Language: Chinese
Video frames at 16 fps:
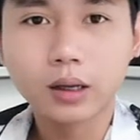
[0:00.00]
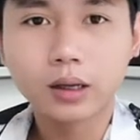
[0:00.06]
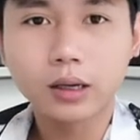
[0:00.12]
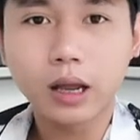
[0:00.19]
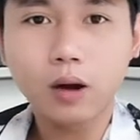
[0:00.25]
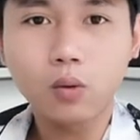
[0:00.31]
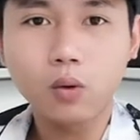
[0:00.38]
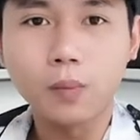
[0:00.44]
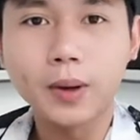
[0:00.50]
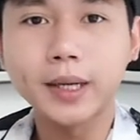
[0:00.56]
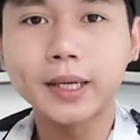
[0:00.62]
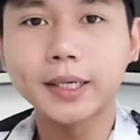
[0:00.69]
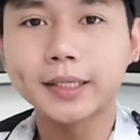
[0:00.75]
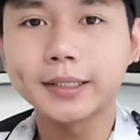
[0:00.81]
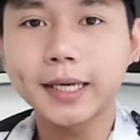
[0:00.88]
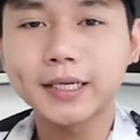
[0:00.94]
然后我们
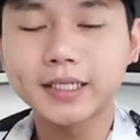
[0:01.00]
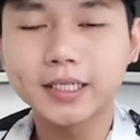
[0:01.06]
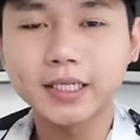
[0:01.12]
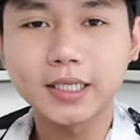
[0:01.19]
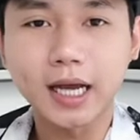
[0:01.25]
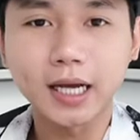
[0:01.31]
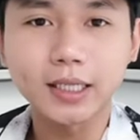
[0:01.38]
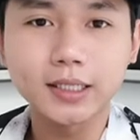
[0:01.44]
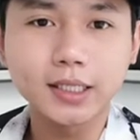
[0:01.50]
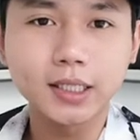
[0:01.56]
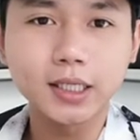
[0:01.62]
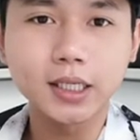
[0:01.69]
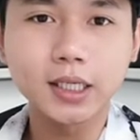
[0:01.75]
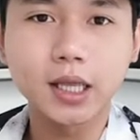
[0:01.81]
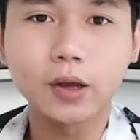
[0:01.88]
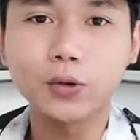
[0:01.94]
可以再详
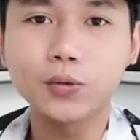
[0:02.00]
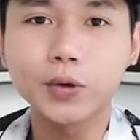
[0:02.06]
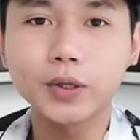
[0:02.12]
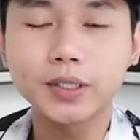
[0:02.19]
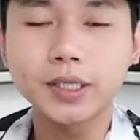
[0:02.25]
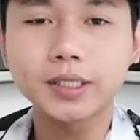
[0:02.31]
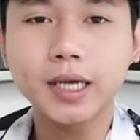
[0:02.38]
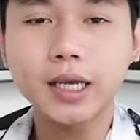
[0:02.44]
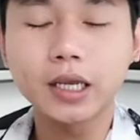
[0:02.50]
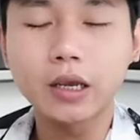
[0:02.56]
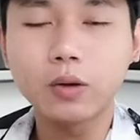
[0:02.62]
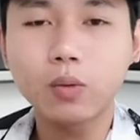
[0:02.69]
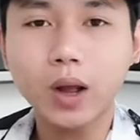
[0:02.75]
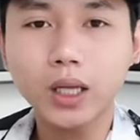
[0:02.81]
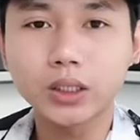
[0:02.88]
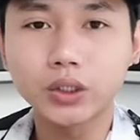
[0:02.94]
细一点，如果现在一
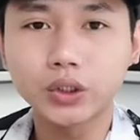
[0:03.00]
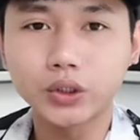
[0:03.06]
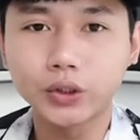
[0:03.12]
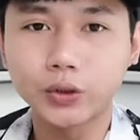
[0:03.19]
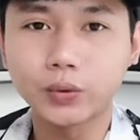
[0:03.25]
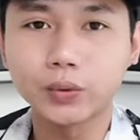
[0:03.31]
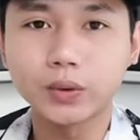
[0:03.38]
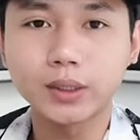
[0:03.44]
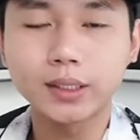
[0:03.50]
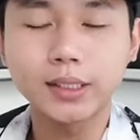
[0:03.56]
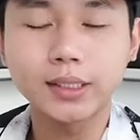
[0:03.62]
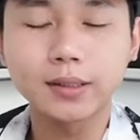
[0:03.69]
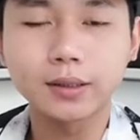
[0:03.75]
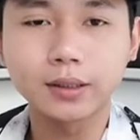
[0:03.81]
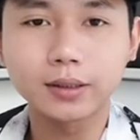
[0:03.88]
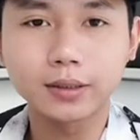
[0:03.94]
万九
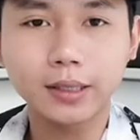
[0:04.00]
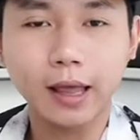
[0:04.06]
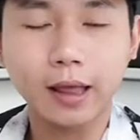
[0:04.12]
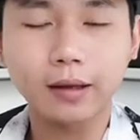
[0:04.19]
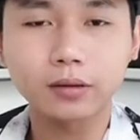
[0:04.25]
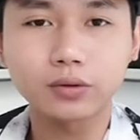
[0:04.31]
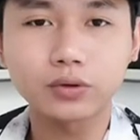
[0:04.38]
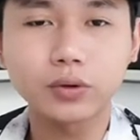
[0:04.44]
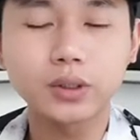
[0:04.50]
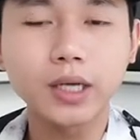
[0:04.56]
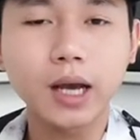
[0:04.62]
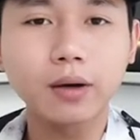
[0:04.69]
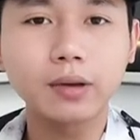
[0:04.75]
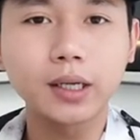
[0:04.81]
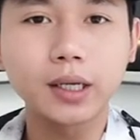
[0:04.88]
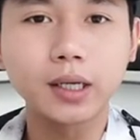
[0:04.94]
进场做
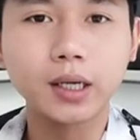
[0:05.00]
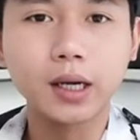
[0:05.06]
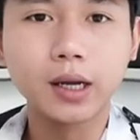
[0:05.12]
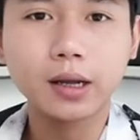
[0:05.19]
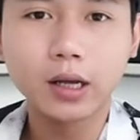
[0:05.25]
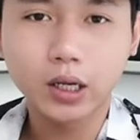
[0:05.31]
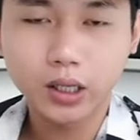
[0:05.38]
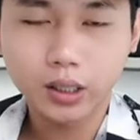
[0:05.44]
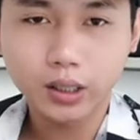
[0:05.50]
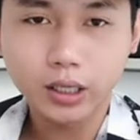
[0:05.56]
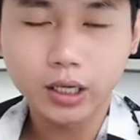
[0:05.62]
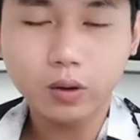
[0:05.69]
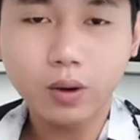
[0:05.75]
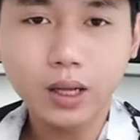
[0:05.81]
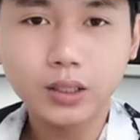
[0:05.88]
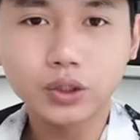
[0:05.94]
交易，
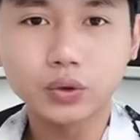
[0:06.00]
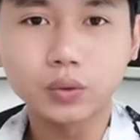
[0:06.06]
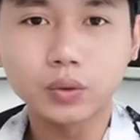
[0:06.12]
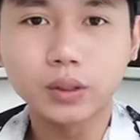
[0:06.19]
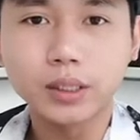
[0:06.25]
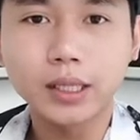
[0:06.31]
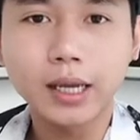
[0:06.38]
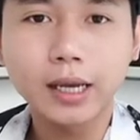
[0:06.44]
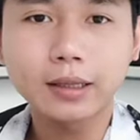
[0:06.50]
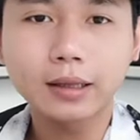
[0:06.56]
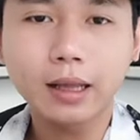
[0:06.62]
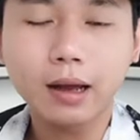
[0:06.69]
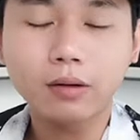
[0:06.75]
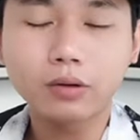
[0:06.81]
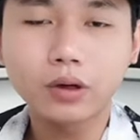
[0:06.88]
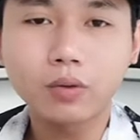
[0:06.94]
一万九跌
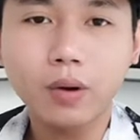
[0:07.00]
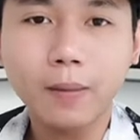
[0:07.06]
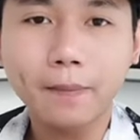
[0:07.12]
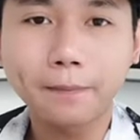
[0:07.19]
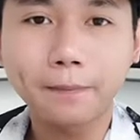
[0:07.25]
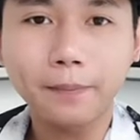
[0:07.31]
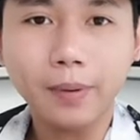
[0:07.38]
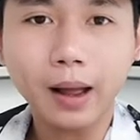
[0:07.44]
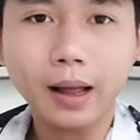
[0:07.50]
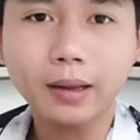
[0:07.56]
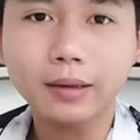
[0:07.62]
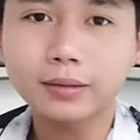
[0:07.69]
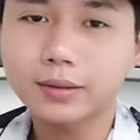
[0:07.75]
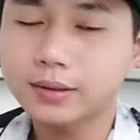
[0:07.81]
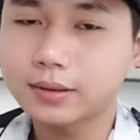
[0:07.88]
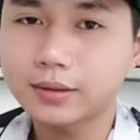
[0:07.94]
到一万
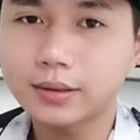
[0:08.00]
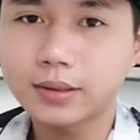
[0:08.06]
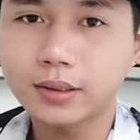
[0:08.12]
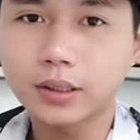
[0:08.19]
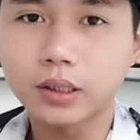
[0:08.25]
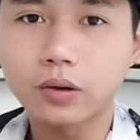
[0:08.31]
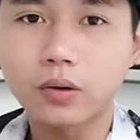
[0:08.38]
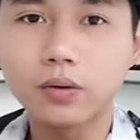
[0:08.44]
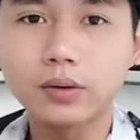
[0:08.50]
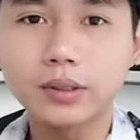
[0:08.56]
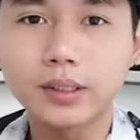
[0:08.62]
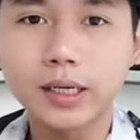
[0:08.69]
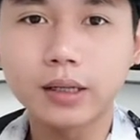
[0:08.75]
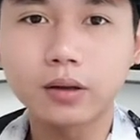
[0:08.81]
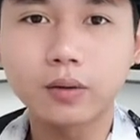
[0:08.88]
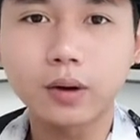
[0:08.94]
八。这个空
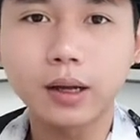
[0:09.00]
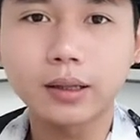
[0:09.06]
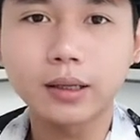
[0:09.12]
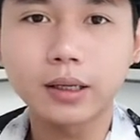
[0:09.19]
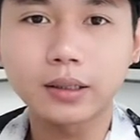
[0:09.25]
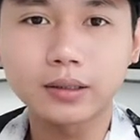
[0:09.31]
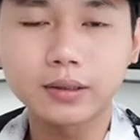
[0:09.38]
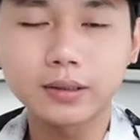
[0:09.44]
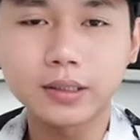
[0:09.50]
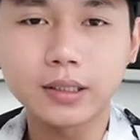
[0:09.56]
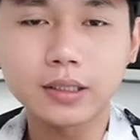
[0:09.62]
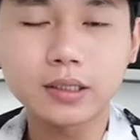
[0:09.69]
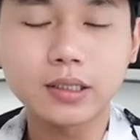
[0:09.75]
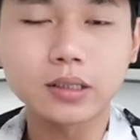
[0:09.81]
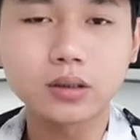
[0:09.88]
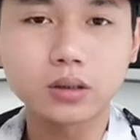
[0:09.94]
间的话呢，
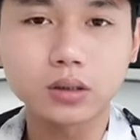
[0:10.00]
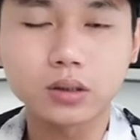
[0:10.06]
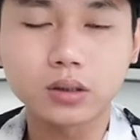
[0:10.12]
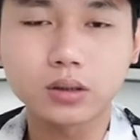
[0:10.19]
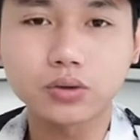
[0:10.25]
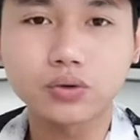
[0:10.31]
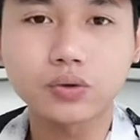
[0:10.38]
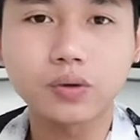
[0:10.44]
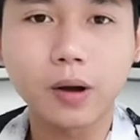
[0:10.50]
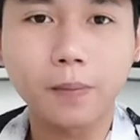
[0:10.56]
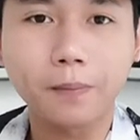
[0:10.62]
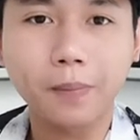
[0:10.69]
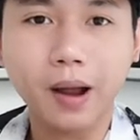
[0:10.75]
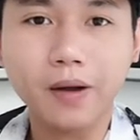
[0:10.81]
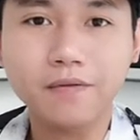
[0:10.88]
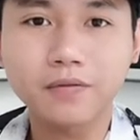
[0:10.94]
仅仅只需要
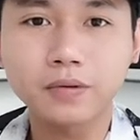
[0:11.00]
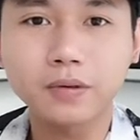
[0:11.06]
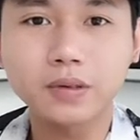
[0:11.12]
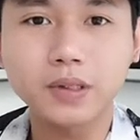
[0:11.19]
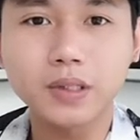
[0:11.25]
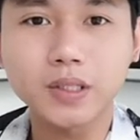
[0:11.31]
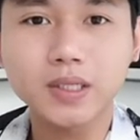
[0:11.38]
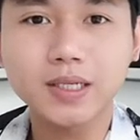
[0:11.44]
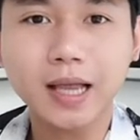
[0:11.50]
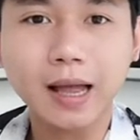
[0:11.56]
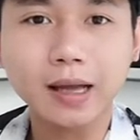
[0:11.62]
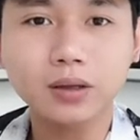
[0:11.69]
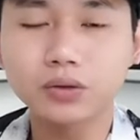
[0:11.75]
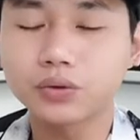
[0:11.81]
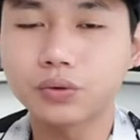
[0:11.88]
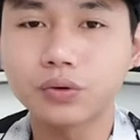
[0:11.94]
百分之
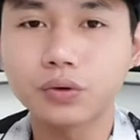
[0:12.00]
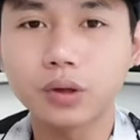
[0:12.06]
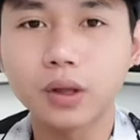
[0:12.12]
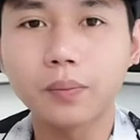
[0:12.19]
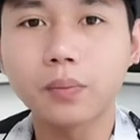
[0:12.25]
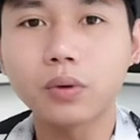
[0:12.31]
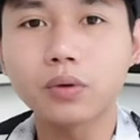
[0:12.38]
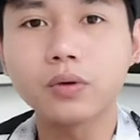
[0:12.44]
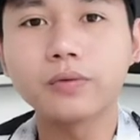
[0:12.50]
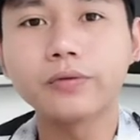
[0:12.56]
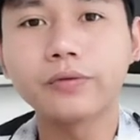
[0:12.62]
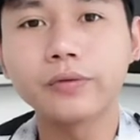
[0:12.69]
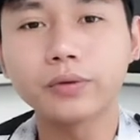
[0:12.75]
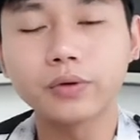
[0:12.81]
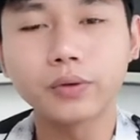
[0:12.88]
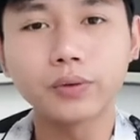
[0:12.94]
三左右的波动
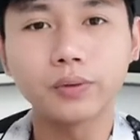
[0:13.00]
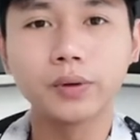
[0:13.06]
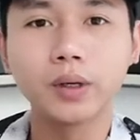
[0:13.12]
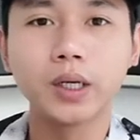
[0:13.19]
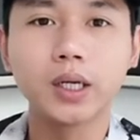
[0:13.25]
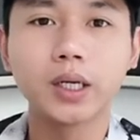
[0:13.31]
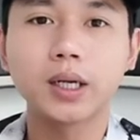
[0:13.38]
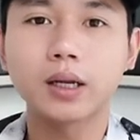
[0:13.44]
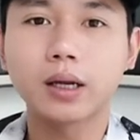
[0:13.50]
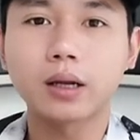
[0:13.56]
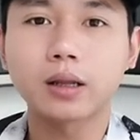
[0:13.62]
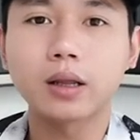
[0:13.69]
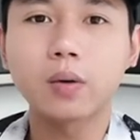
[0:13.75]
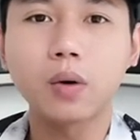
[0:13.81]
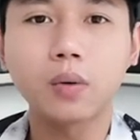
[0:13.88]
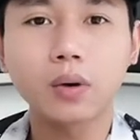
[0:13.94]
幅度啊，
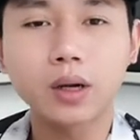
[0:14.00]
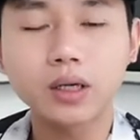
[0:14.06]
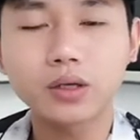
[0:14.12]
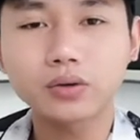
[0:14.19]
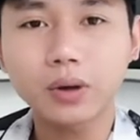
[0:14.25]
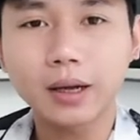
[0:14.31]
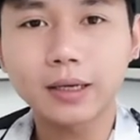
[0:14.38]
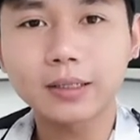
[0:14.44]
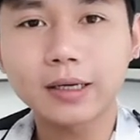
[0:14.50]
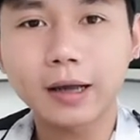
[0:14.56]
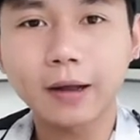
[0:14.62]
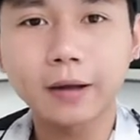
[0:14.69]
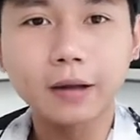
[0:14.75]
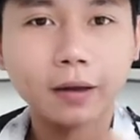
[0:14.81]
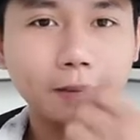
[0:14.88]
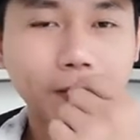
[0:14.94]
那我们可以算一下，
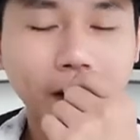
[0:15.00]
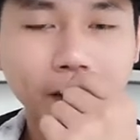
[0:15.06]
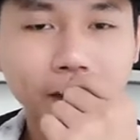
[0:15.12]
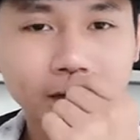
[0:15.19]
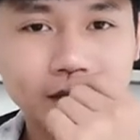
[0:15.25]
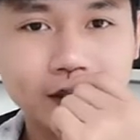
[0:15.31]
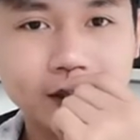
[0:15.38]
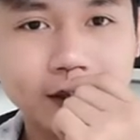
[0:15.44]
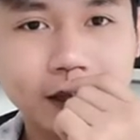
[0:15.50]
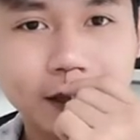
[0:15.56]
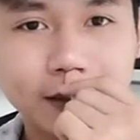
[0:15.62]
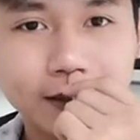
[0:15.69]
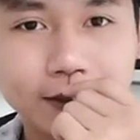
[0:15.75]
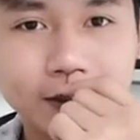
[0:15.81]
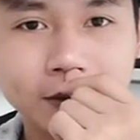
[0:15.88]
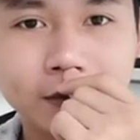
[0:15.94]
百分之三
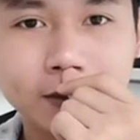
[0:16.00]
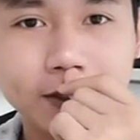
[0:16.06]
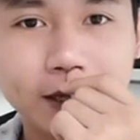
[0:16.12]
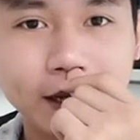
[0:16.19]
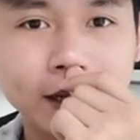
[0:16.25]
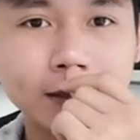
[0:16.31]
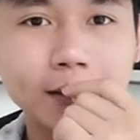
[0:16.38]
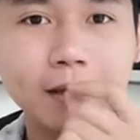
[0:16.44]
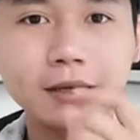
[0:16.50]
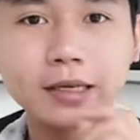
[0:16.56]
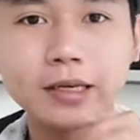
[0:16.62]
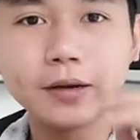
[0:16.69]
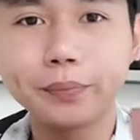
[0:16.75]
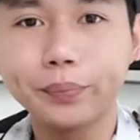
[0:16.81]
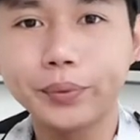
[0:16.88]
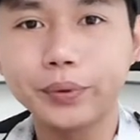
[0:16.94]
的情况下，零点
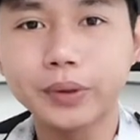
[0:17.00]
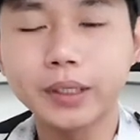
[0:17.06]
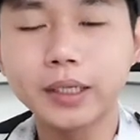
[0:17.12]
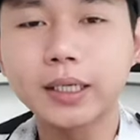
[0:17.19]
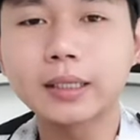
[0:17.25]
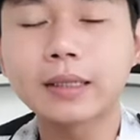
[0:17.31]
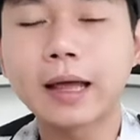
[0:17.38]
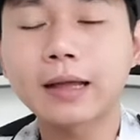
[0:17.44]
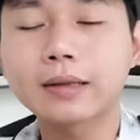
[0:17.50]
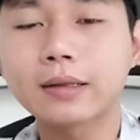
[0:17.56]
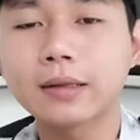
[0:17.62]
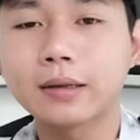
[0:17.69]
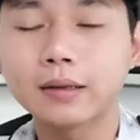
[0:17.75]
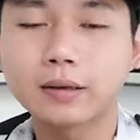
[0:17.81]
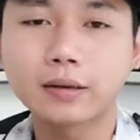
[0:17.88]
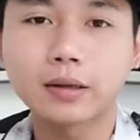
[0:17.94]
一补一个
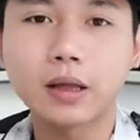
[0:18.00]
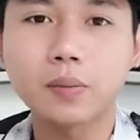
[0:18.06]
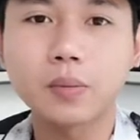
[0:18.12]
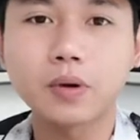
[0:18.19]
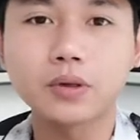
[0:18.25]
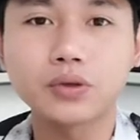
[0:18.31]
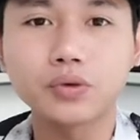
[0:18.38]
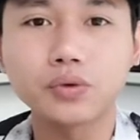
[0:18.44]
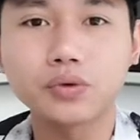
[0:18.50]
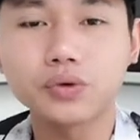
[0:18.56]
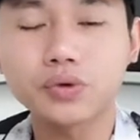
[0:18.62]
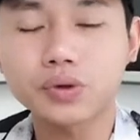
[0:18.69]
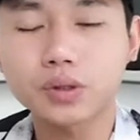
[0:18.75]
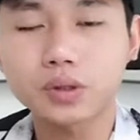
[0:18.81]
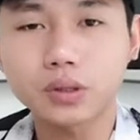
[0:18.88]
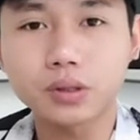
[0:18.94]
单，那么就
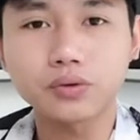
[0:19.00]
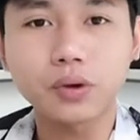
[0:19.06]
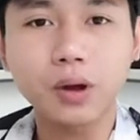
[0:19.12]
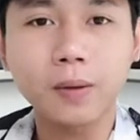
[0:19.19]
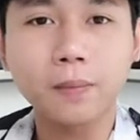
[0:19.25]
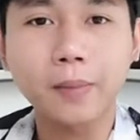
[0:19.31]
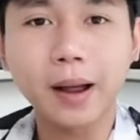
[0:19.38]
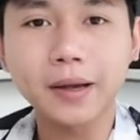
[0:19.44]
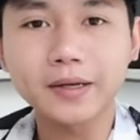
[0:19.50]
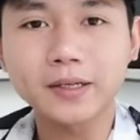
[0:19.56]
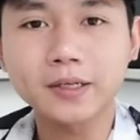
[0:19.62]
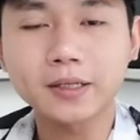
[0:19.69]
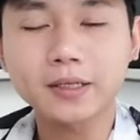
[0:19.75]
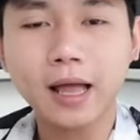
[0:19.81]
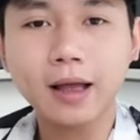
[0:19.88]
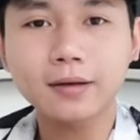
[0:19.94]
是只需要买
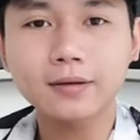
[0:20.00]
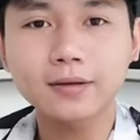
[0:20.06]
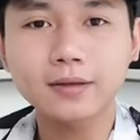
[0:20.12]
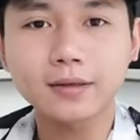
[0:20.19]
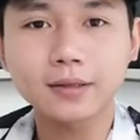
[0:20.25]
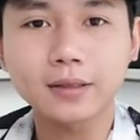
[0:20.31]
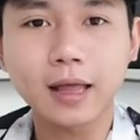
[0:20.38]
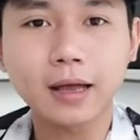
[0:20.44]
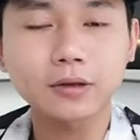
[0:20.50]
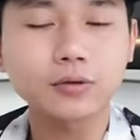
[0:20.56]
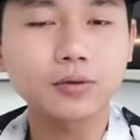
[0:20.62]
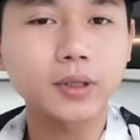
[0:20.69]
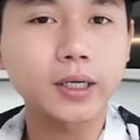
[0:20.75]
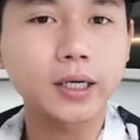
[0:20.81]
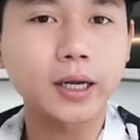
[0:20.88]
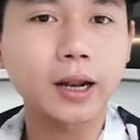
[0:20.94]
三十单就
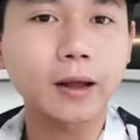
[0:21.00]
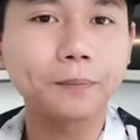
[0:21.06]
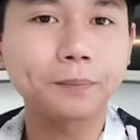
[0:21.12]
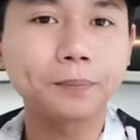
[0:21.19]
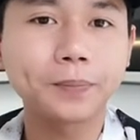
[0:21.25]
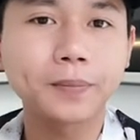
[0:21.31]
可以了。